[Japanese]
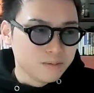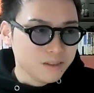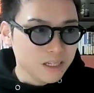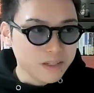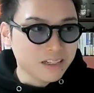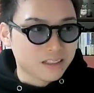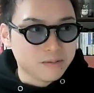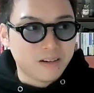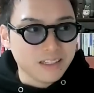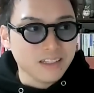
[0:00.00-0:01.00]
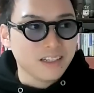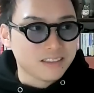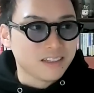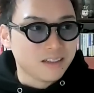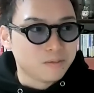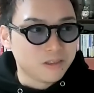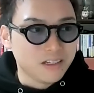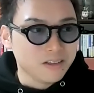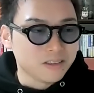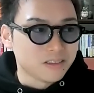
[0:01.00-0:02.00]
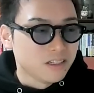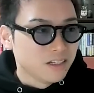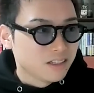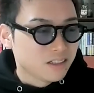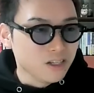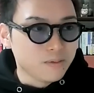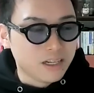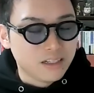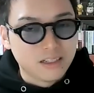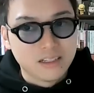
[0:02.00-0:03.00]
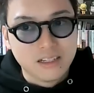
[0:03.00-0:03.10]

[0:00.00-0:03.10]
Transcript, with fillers: 自分で見たってまあわかんないですよね。僕はよく、例えば、